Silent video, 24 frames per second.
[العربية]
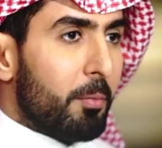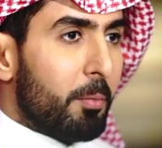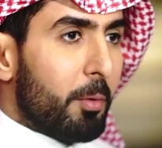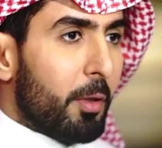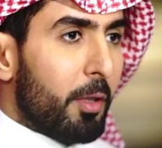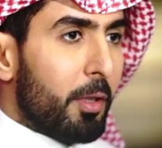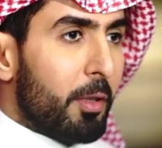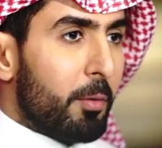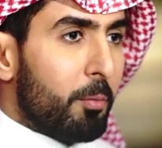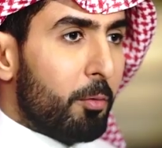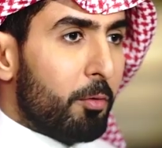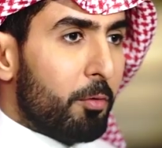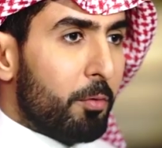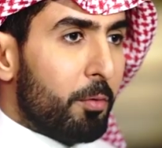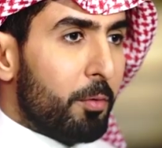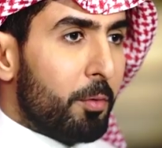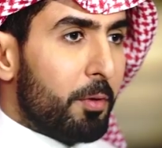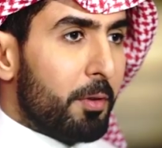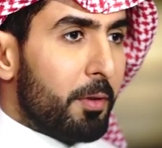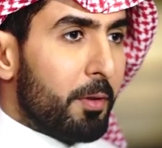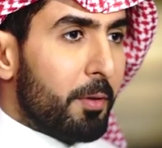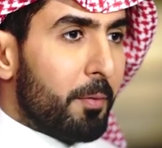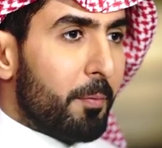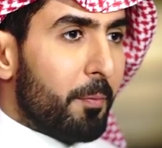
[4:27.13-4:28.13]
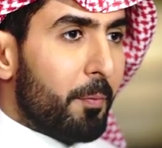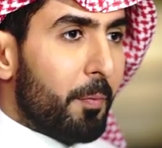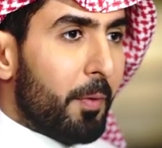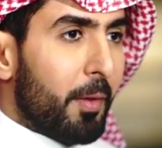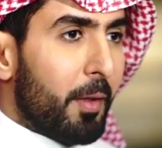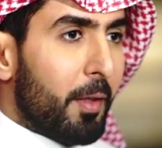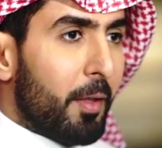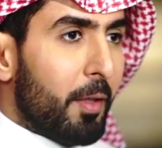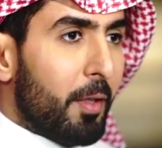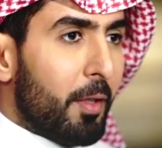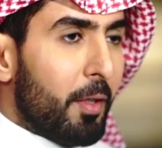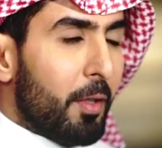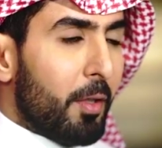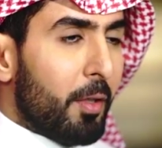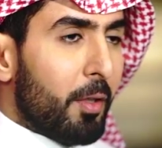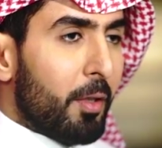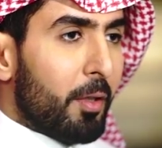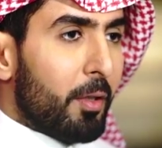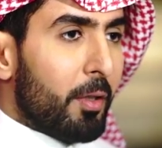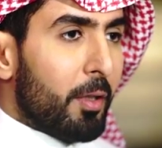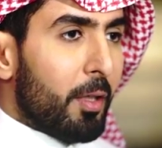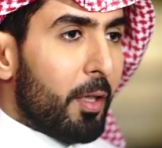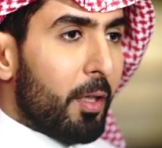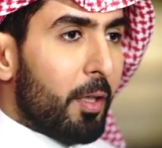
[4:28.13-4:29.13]
إبراهيم سعود
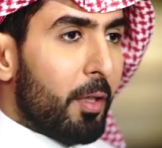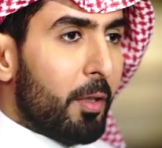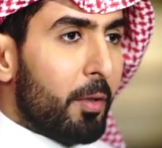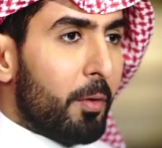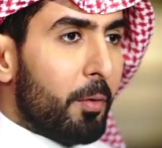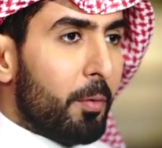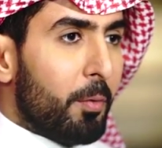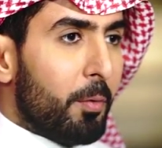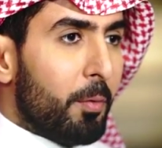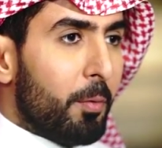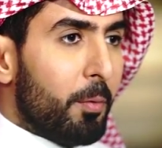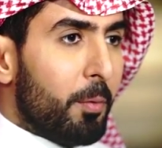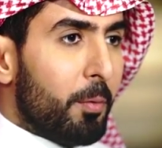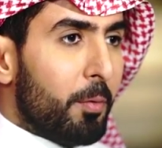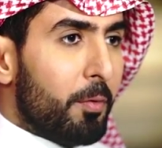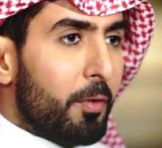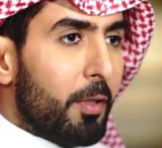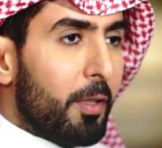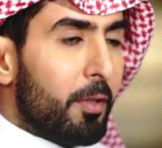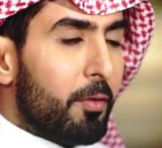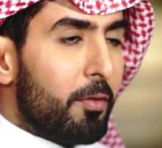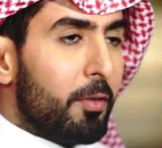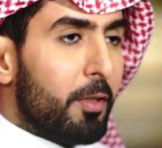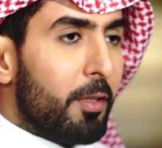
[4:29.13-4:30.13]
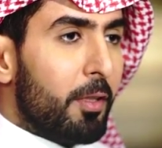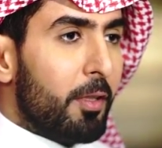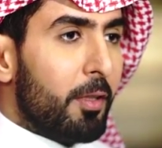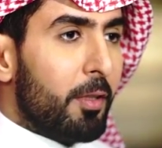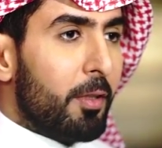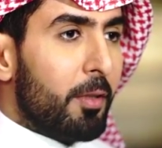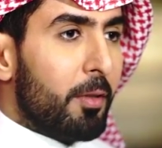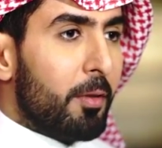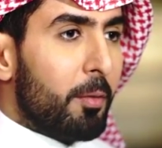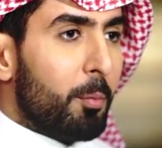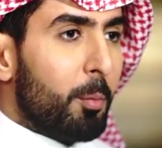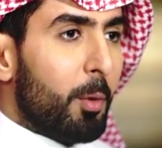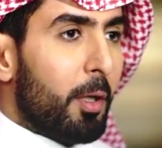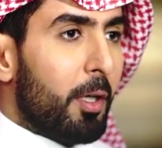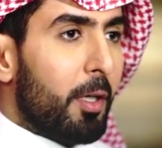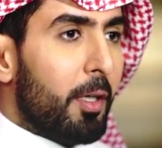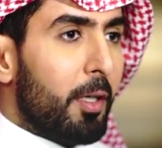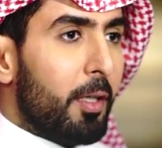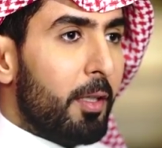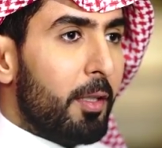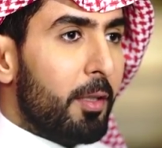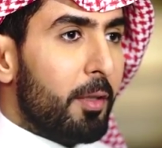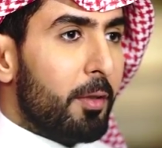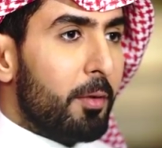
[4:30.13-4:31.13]
كانوا جالسين
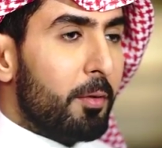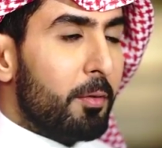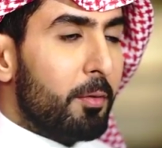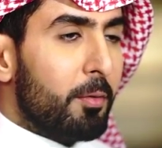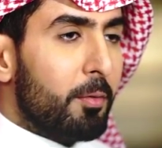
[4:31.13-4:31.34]
معاي